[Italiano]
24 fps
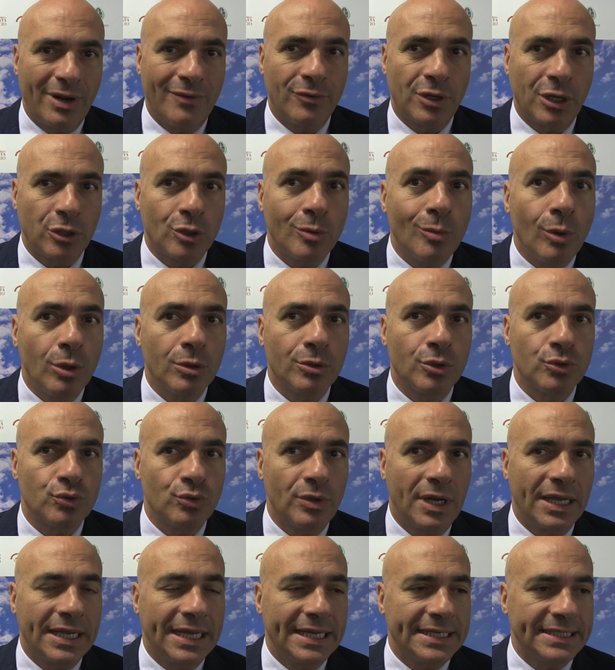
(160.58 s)
lavorato molto
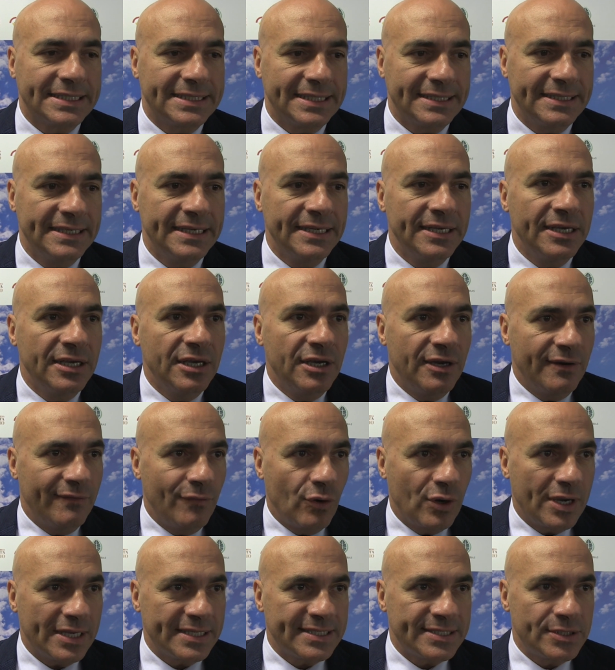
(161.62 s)
sulla carta
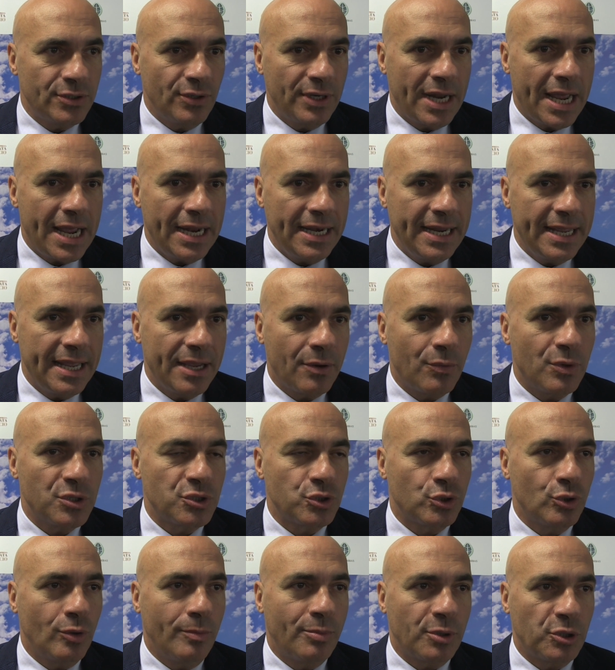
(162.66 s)
vocazionale e
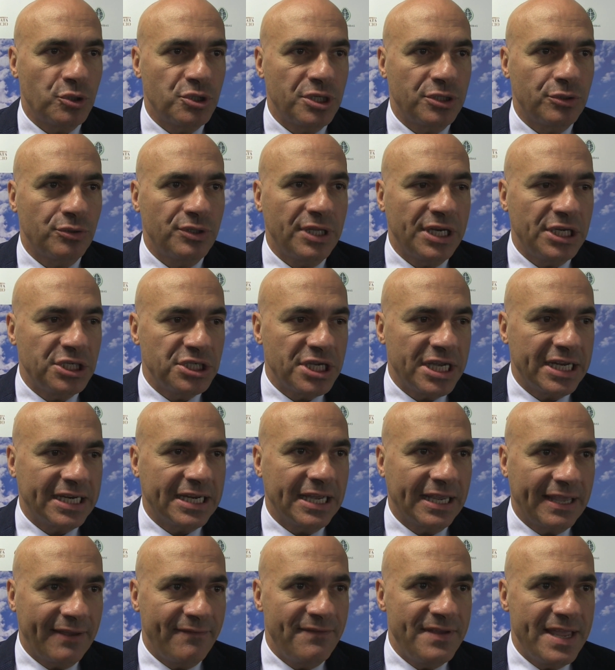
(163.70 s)
questo progetto di ricerca che